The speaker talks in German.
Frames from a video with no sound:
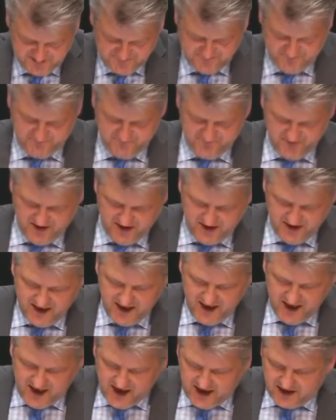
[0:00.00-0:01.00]
Herren.
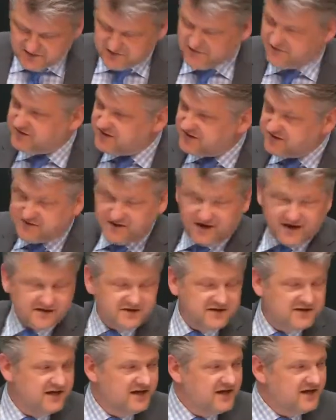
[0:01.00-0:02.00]
Also, wie gesagt,